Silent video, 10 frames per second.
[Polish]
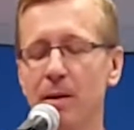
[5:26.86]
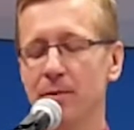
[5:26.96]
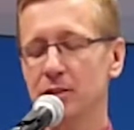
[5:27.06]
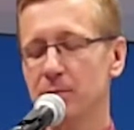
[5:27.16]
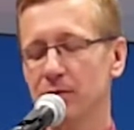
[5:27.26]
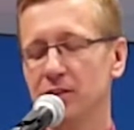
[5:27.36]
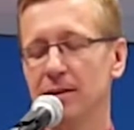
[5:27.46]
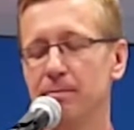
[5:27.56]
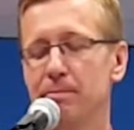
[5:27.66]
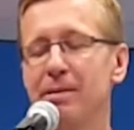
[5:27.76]
Więc
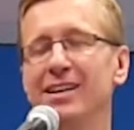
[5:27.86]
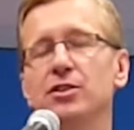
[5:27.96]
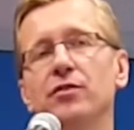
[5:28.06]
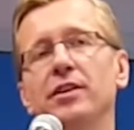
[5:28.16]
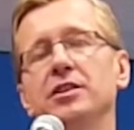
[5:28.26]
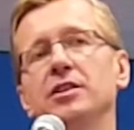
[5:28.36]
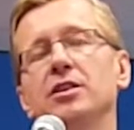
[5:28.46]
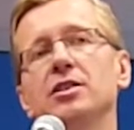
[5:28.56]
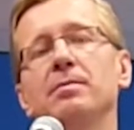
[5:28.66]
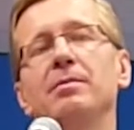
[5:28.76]
przypomnę, co powiedziałem,
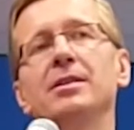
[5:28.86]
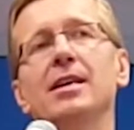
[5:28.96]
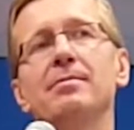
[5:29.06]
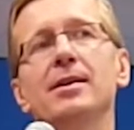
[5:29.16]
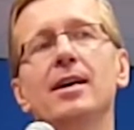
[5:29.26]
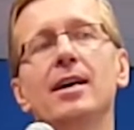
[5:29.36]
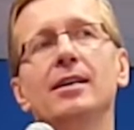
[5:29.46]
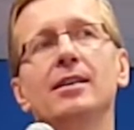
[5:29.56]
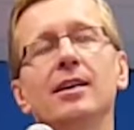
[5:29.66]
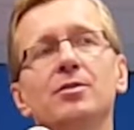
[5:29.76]
bardzo ważne rzeczy
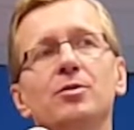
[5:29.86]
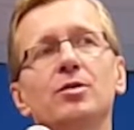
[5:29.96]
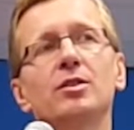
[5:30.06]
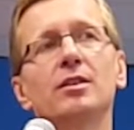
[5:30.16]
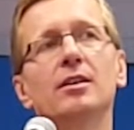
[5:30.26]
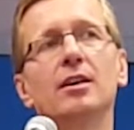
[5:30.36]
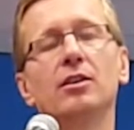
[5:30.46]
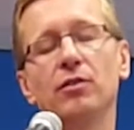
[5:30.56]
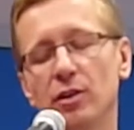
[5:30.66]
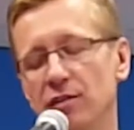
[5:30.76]
zapamiętajmy, gdy
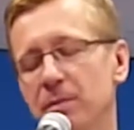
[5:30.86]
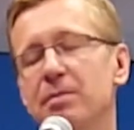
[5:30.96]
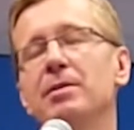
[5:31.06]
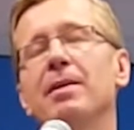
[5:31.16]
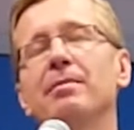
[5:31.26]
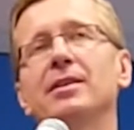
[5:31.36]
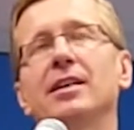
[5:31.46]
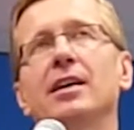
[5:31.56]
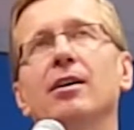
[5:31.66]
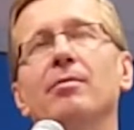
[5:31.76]
Jezus, y, w ogóle w
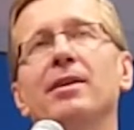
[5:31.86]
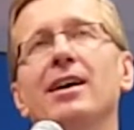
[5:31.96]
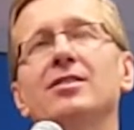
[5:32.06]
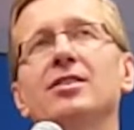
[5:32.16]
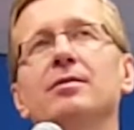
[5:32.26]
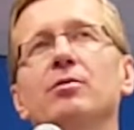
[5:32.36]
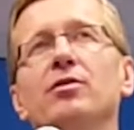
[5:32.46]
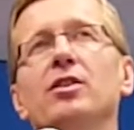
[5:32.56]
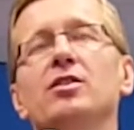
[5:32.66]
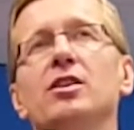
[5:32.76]
Biblii mamy takie
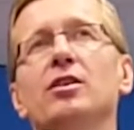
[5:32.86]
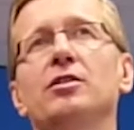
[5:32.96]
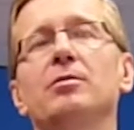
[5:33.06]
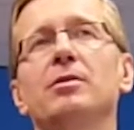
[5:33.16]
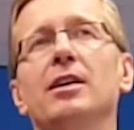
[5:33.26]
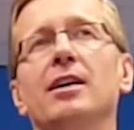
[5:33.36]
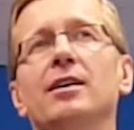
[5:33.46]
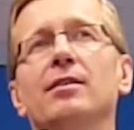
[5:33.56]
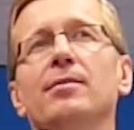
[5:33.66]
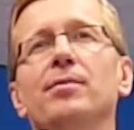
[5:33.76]
obrazy mówiące o
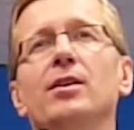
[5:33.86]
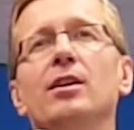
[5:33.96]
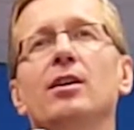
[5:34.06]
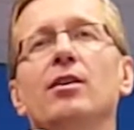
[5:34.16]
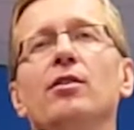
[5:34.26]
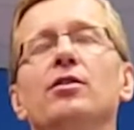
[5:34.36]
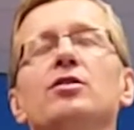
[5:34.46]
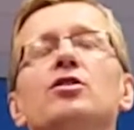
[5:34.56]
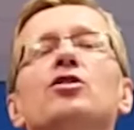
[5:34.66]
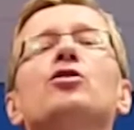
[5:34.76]
tym, jak
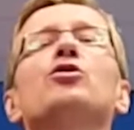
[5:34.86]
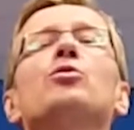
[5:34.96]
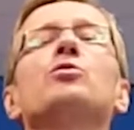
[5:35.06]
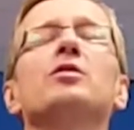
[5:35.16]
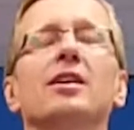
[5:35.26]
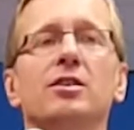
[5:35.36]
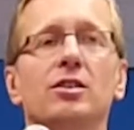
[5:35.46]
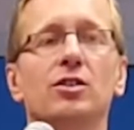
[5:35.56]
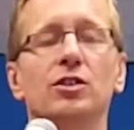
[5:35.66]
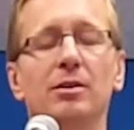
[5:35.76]

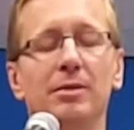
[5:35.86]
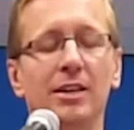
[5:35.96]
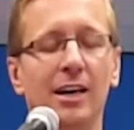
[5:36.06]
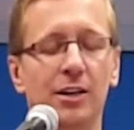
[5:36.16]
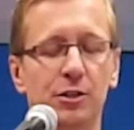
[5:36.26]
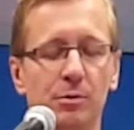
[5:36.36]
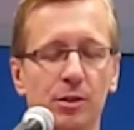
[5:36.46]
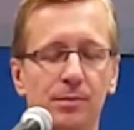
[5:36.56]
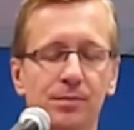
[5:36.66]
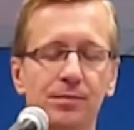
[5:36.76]
zrzucać z
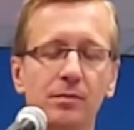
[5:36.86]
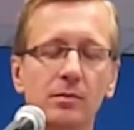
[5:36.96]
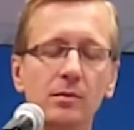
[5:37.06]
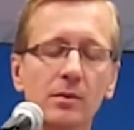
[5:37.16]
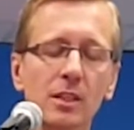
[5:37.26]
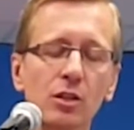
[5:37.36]
siebie jarzmo,